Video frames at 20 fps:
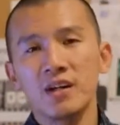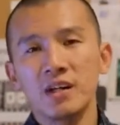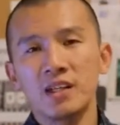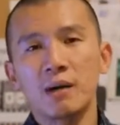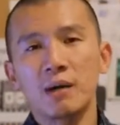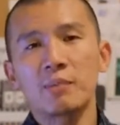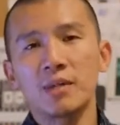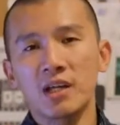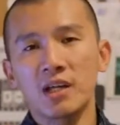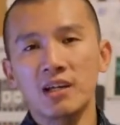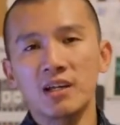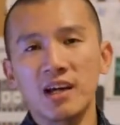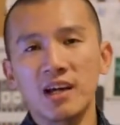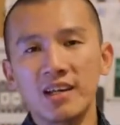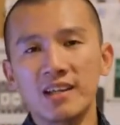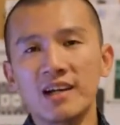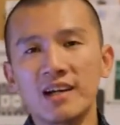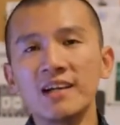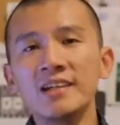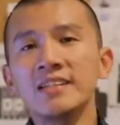Tapi
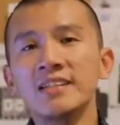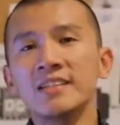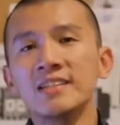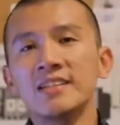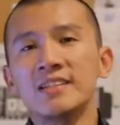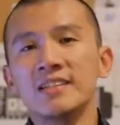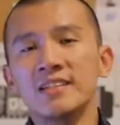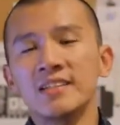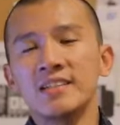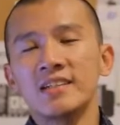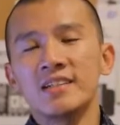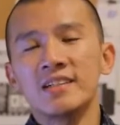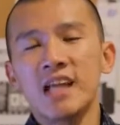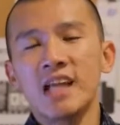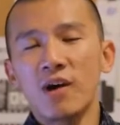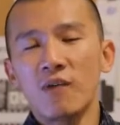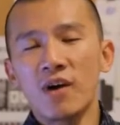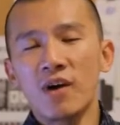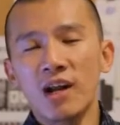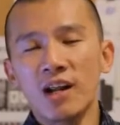ternyata
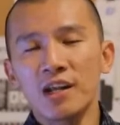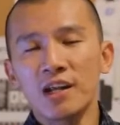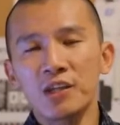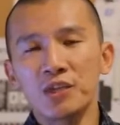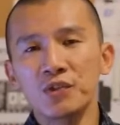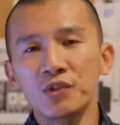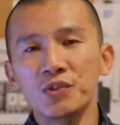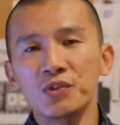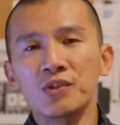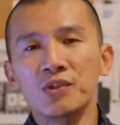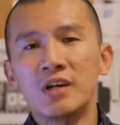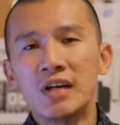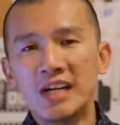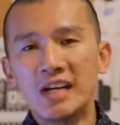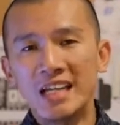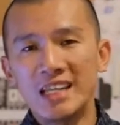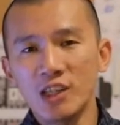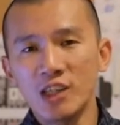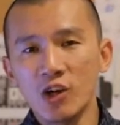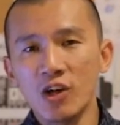tawaran itu
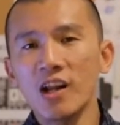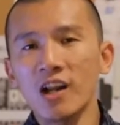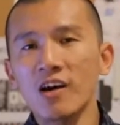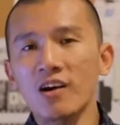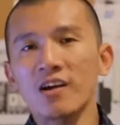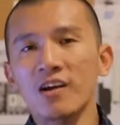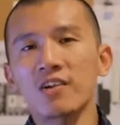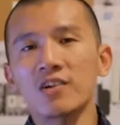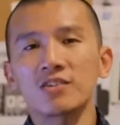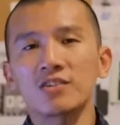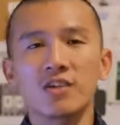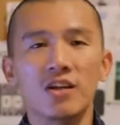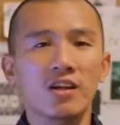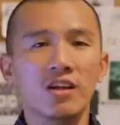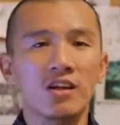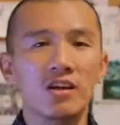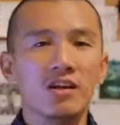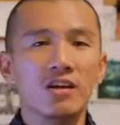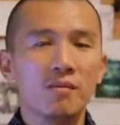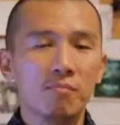ditolak oleh
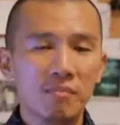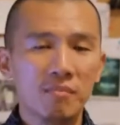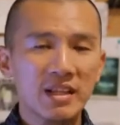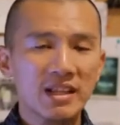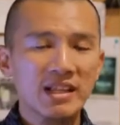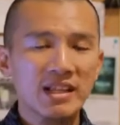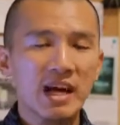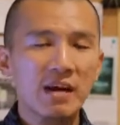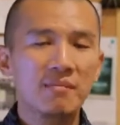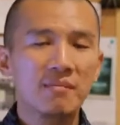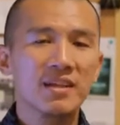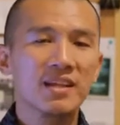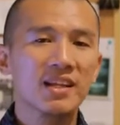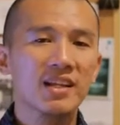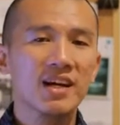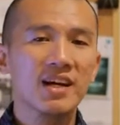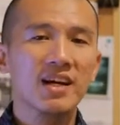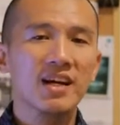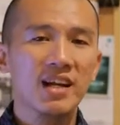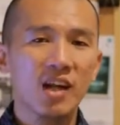Rasulullah
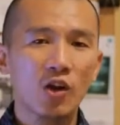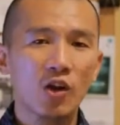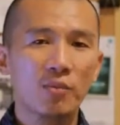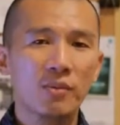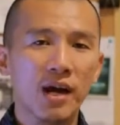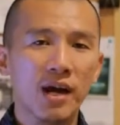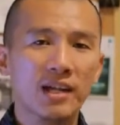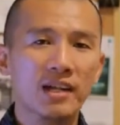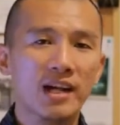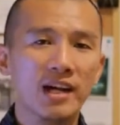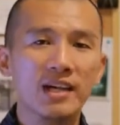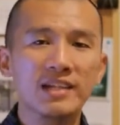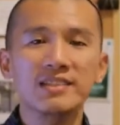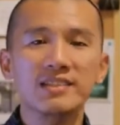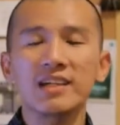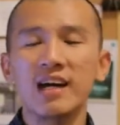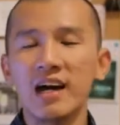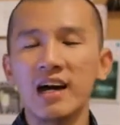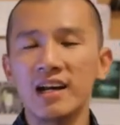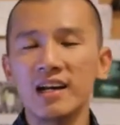mentah-mentah lalu mengatakan
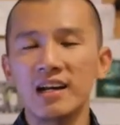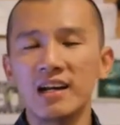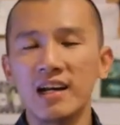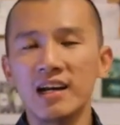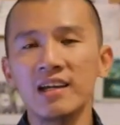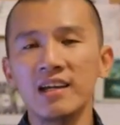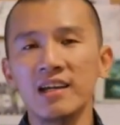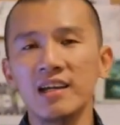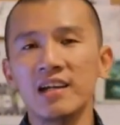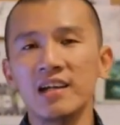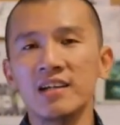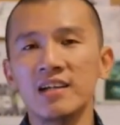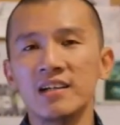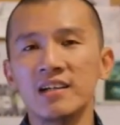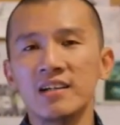seandainya